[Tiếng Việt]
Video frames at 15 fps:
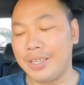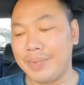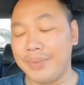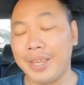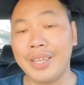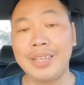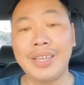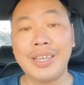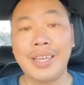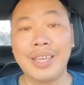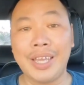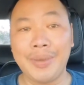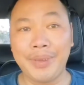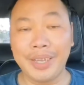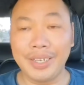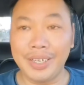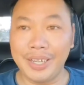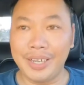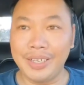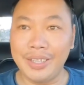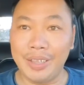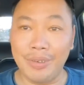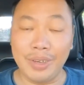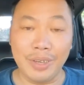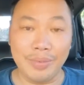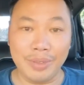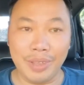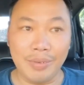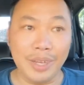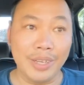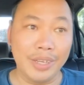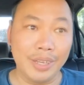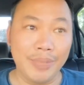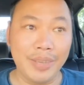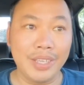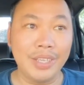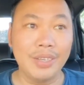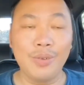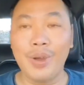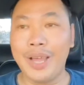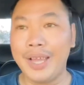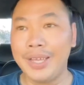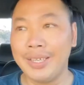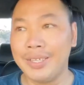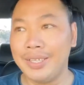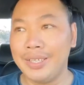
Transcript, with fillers: cái mà cái cái ngày mà cách ly đó nhiều người trong người người biết trước quá